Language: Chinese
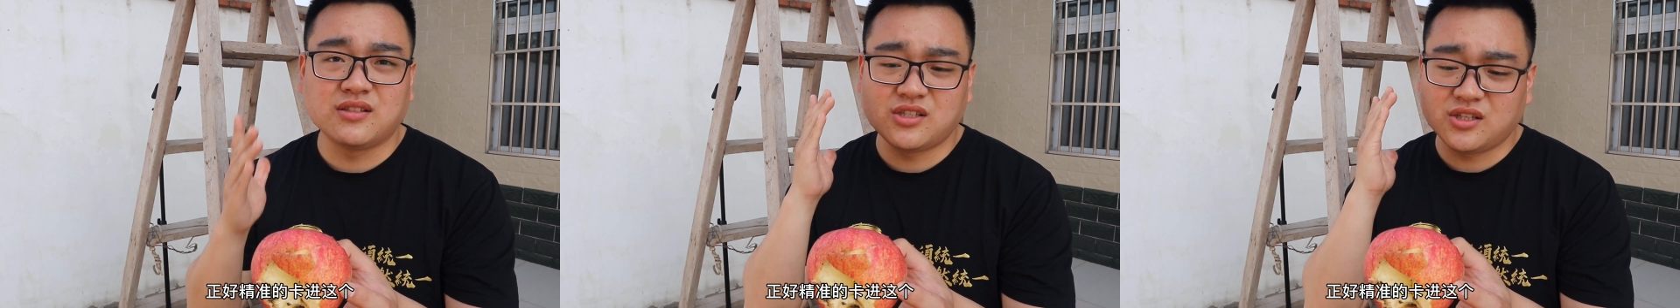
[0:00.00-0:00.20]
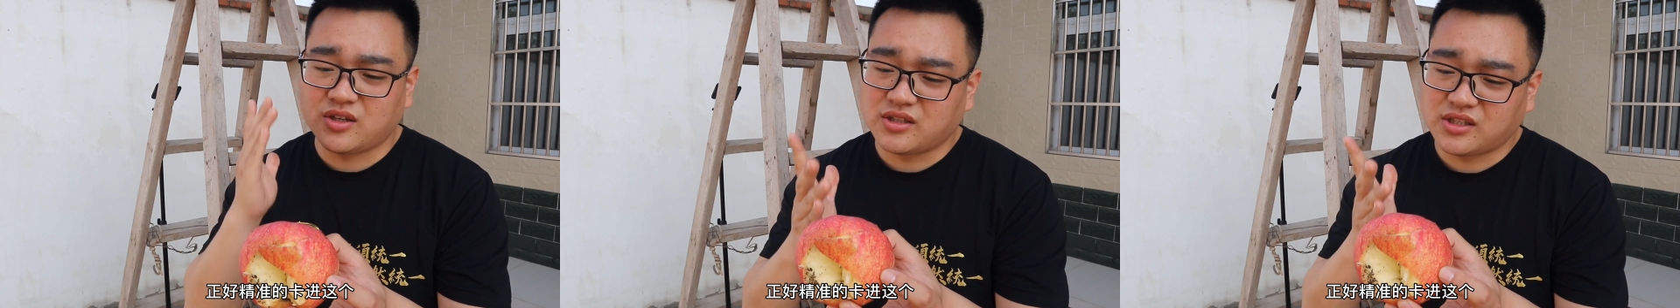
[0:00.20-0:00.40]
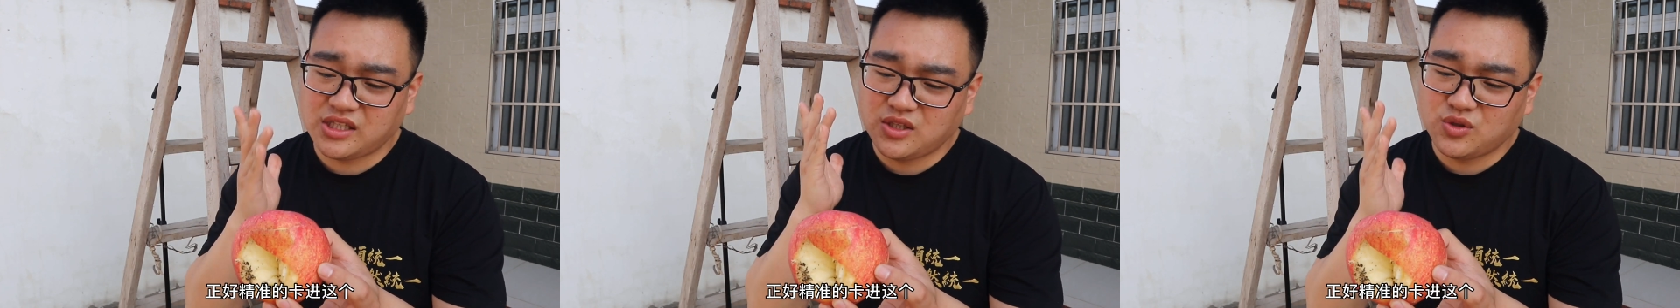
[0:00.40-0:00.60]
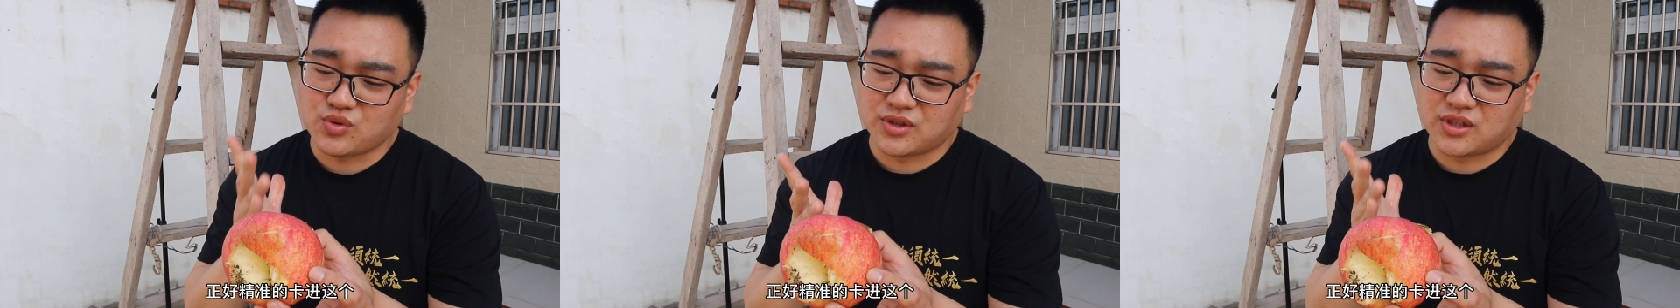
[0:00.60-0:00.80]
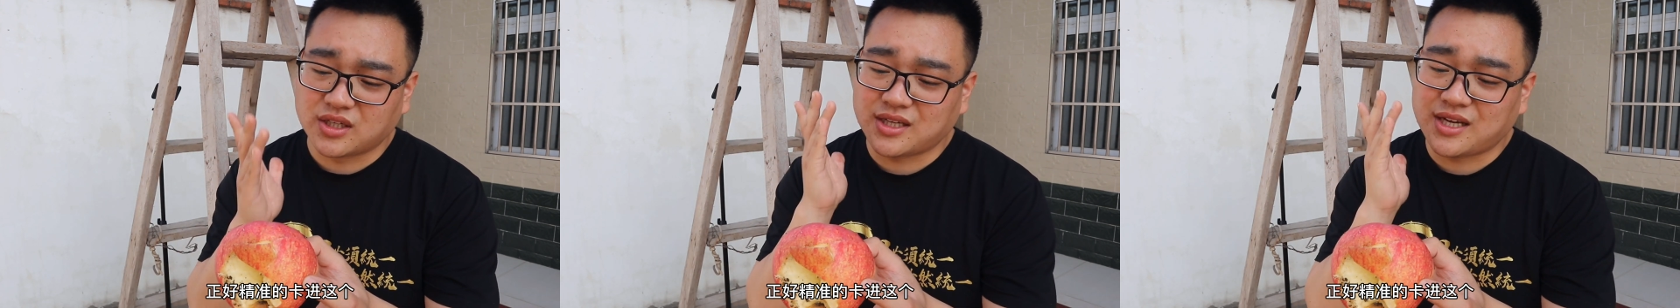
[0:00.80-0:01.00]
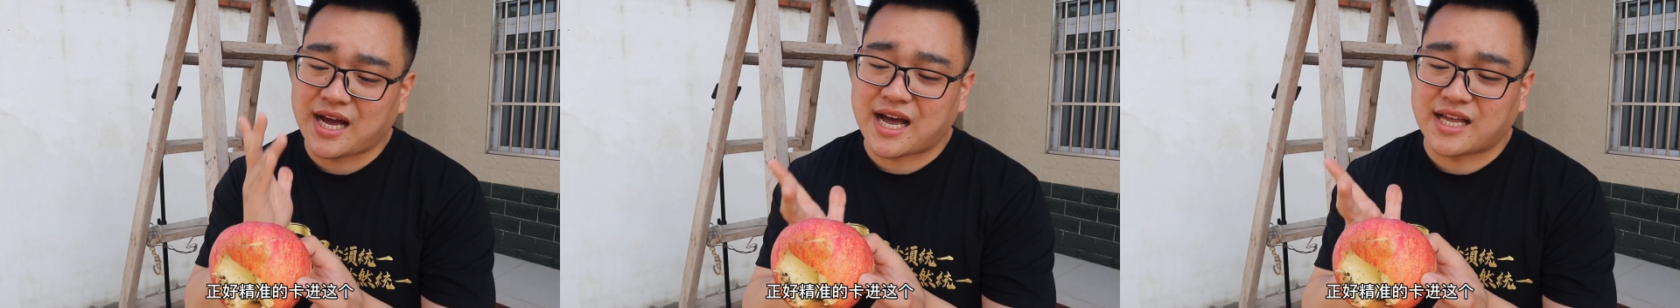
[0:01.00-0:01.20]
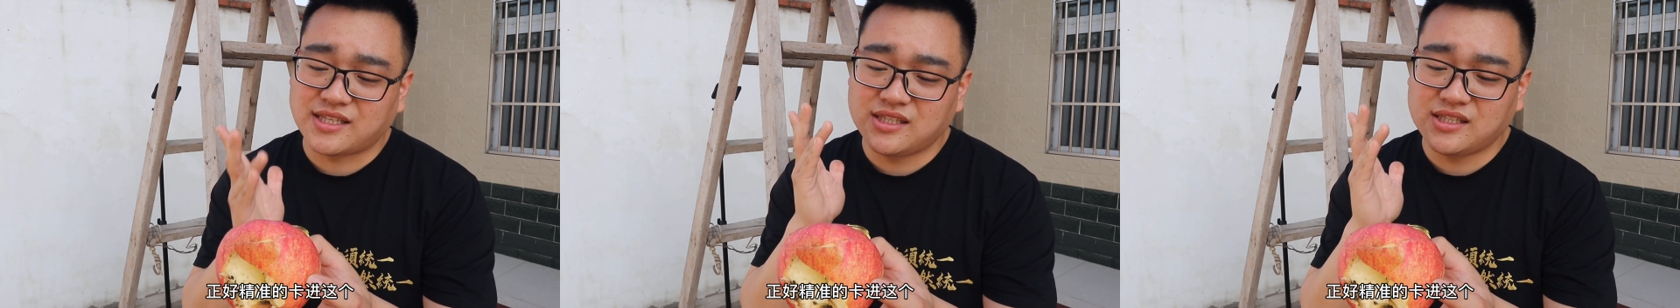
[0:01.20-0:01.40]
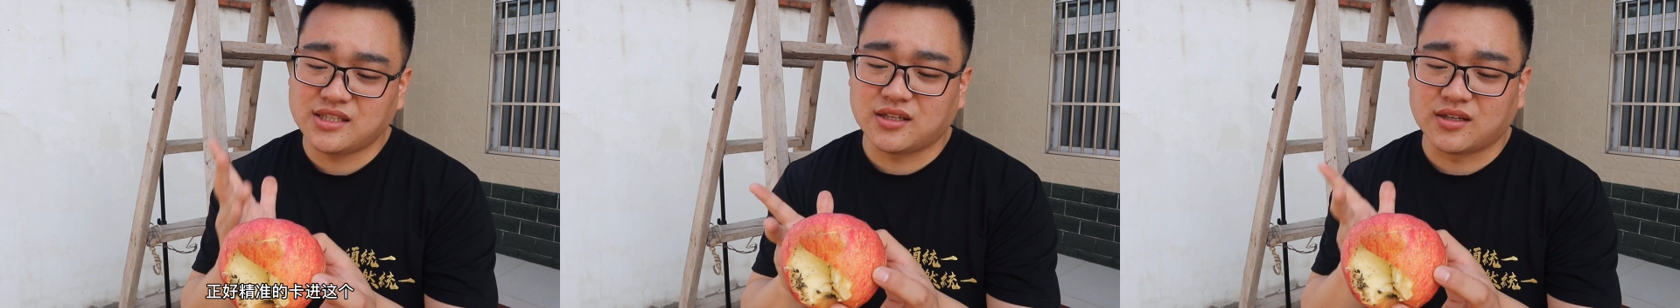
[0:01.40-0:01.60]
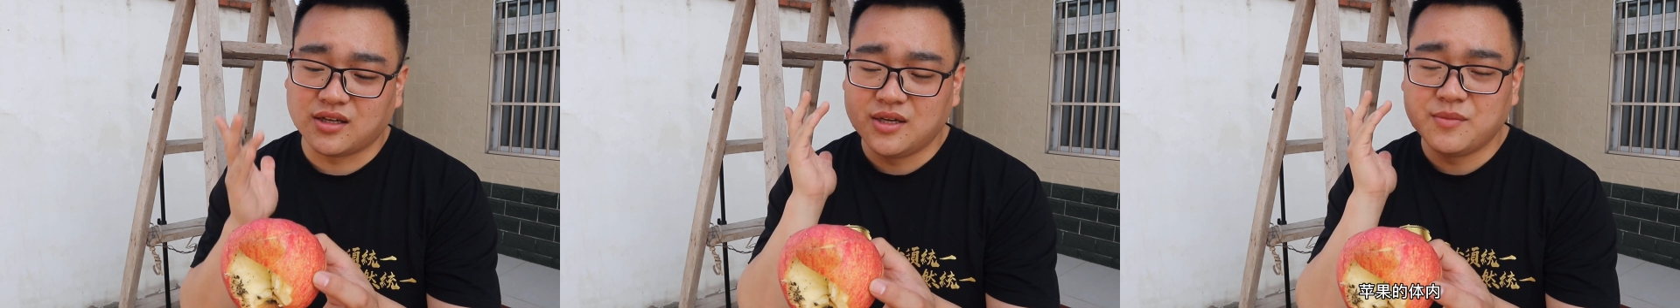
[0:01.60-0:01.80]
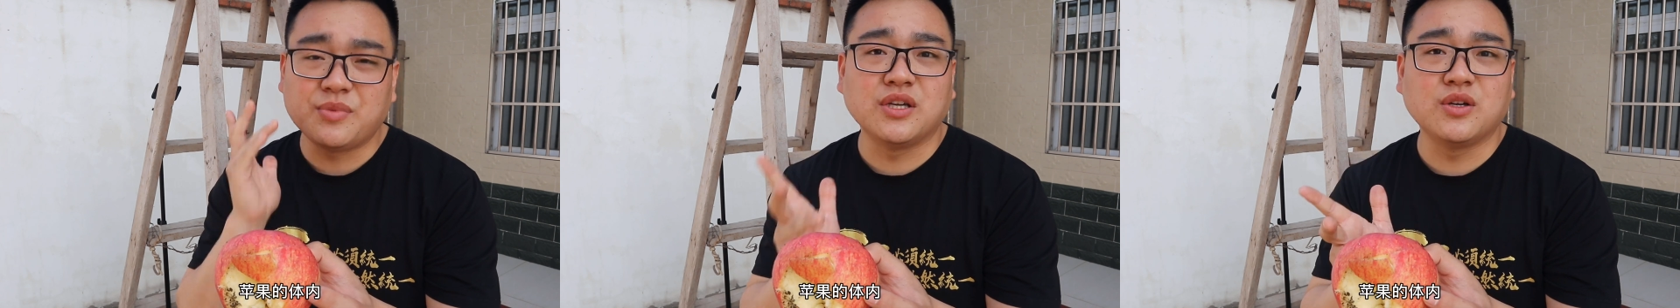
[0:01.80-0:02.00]
正好精准的卡进这个
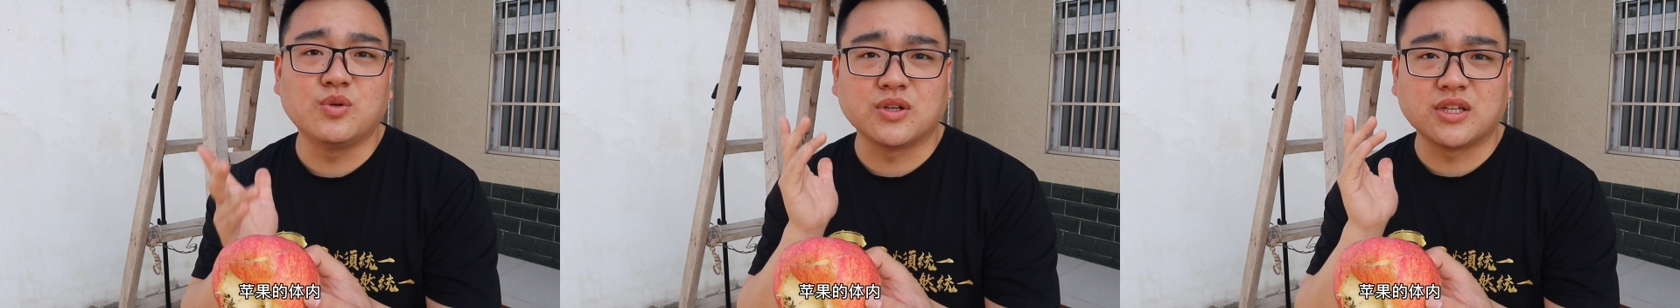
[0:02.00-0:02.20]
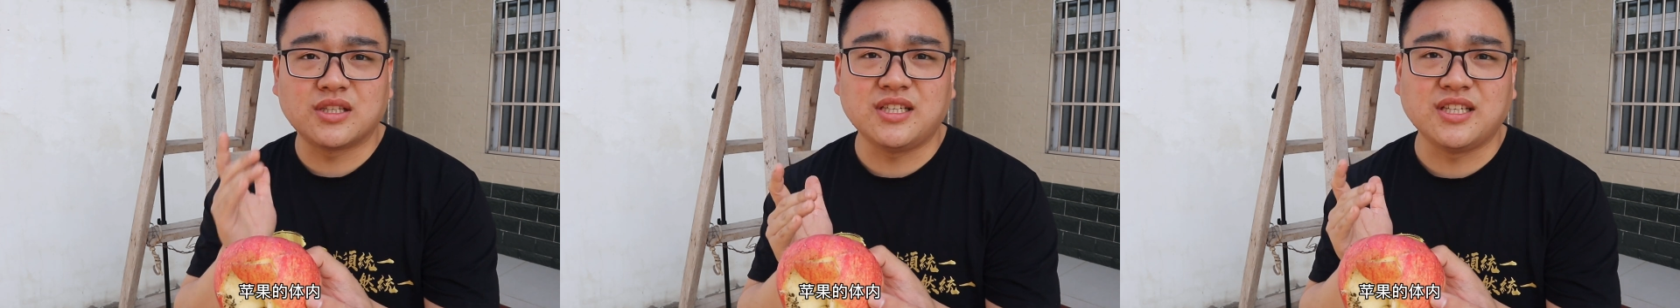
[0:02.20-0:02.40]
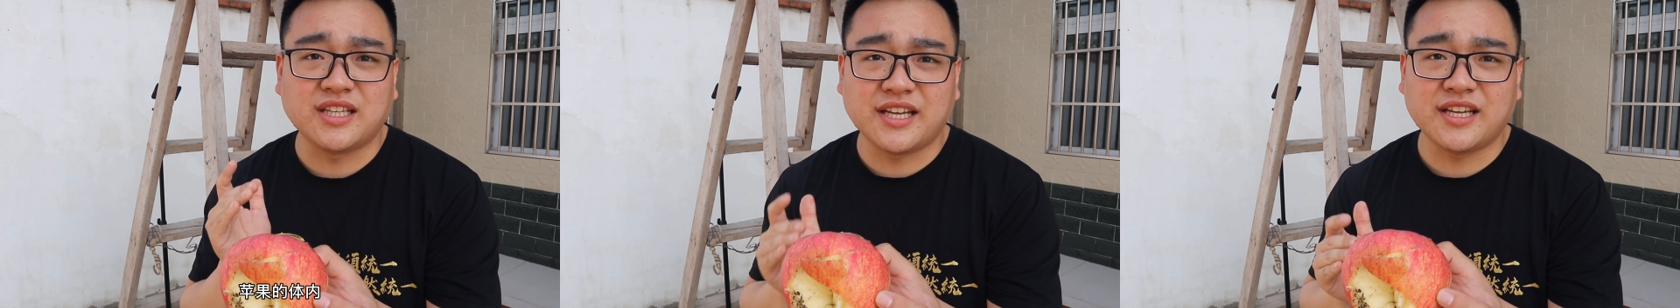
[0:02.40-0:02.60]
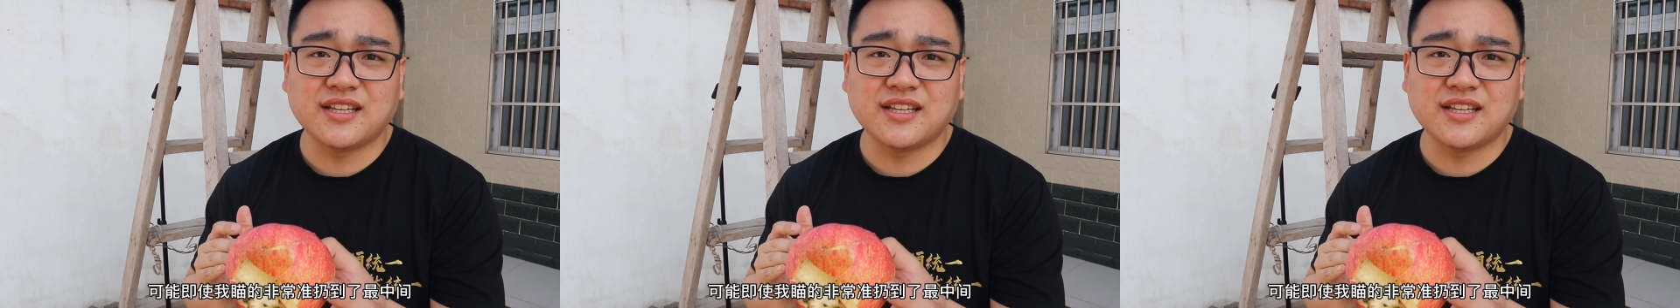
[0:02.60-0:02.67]
苹果的体内。